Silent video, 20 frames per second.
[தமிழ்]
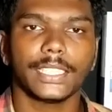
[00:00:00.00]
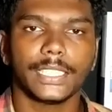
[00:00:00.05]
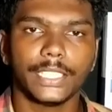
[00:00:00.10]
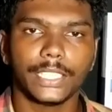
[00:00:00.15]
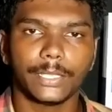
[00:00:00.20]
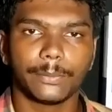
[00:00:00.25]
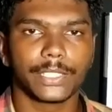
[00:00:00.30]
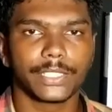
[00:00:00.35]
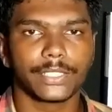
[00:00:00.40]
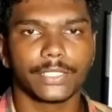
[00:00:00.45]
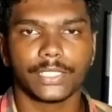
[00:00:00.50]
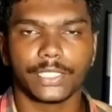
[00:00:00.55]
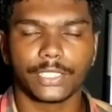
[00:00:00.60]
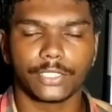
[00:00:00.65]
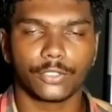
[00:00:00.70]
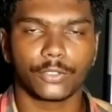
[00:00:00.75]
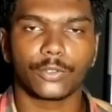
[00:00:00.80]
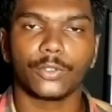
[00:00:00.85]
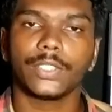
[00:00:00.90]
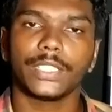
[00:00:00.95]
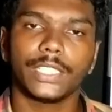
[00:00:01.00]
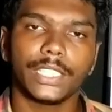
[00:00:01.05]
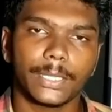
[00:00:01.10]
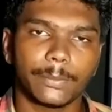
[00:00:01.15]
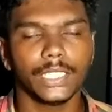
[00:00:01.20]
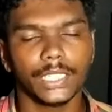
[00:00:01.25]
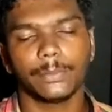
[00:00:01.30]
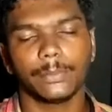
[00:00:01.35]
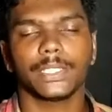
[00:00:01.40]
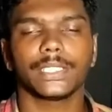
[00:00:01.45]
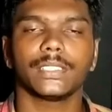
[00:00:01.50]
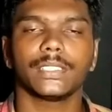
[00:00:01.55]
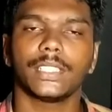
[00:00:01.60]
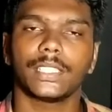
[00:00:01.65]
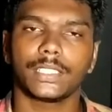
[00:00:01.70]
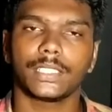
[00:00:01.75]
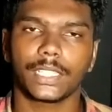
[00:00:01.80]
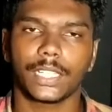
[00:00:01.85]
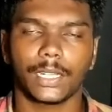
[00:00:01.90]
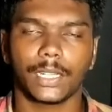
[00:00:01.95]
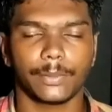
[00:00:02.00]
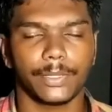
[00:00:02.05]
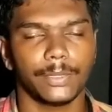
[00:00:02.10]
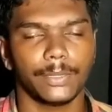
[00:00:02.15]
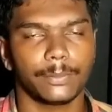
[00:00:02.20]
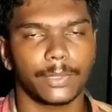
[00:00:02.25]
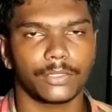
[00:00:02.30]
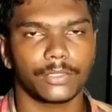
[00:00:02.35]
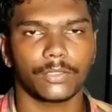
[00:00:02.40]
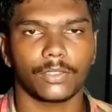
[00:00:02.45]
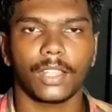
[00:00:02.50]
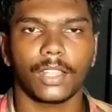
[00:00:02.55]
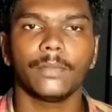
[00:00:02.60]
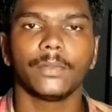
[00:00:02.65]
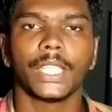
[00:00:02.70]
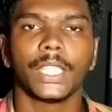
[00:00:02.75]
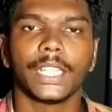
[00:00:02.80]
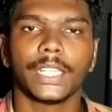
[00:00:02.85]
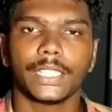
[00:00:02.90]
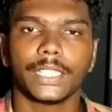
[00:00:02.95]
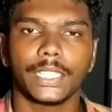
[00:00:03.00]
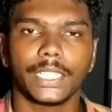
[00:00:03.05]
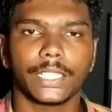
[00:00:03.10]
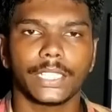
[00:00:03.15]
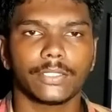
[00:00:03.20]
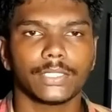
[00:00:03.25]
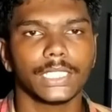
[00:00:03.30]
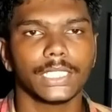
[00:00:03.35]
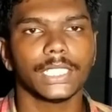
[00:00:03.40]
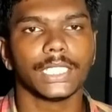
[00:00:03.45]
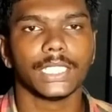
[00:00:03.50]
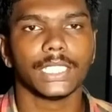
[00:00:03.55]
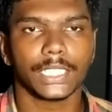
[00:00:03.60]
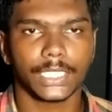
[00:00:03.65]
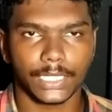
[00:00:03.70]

இந்த மிஷின் இருந்திருக்கும் இந்த மிஷின் எதுக்கு அப்படின்னு பார்த்தோம்னா நீங்கள் வந்து